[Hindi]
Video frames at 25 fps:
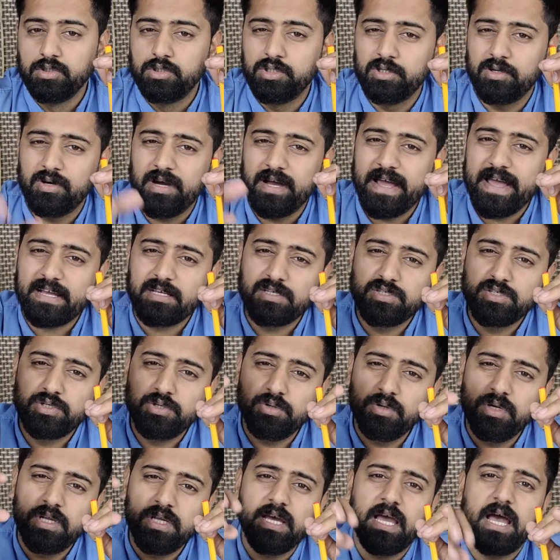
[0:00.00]
जो
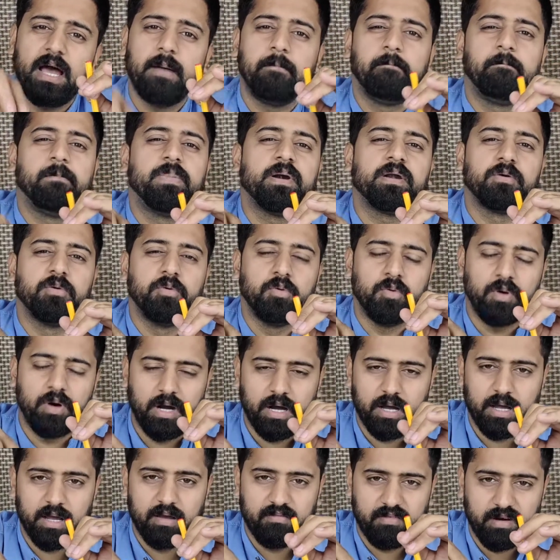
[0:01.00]
एक्चुअली हैपन्ड
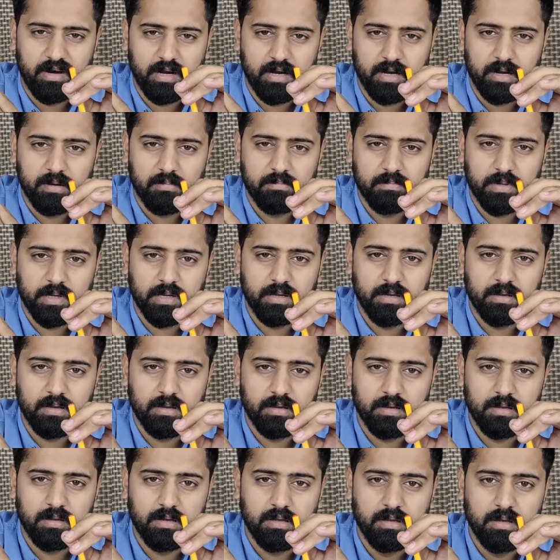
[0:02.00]
हुआ है वहाँ पे
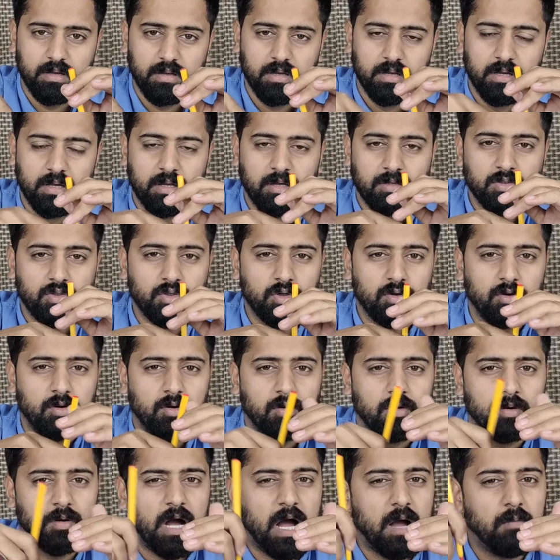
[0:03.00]
जो
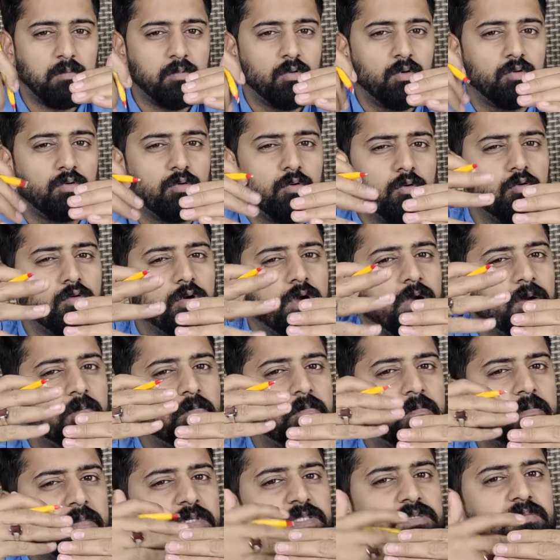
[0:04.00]
आपको क्योंकि
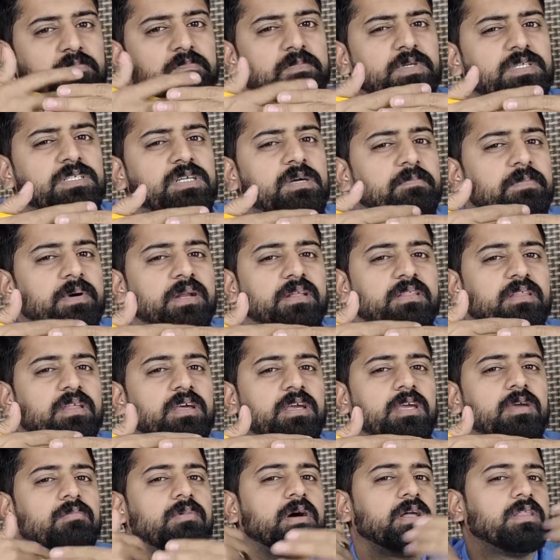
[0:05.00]
पीछे
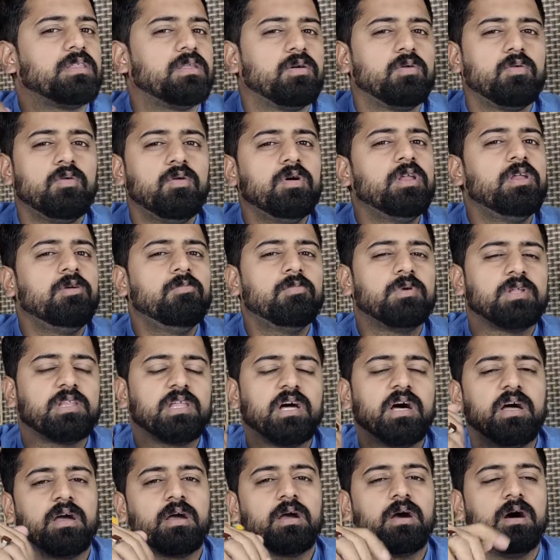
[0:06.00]
पर्दे की बातें कोई नहीं
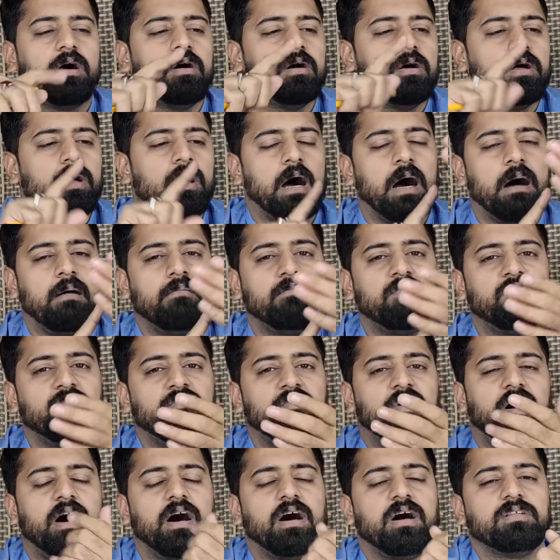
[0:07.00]
बताएगा
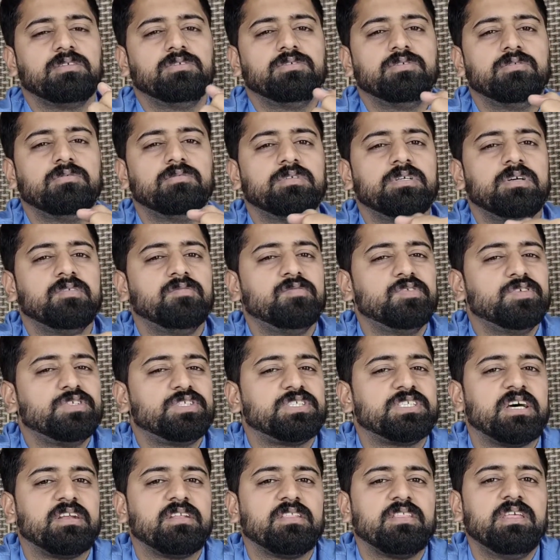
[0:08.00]
अमवाद जो हुई हैं वो
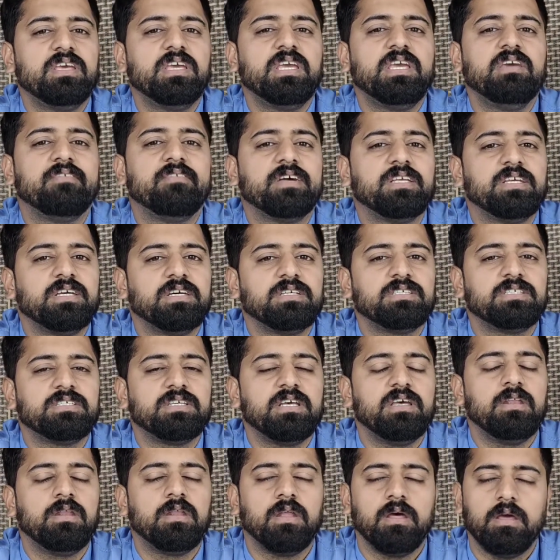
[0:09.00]
सर्दी की वजह
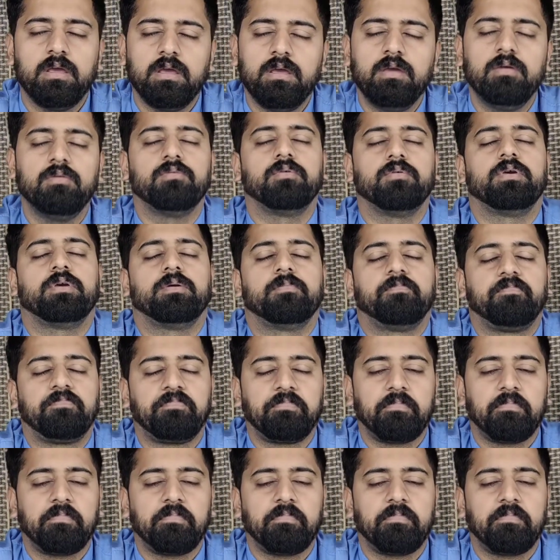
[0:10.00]
से नहीं हुई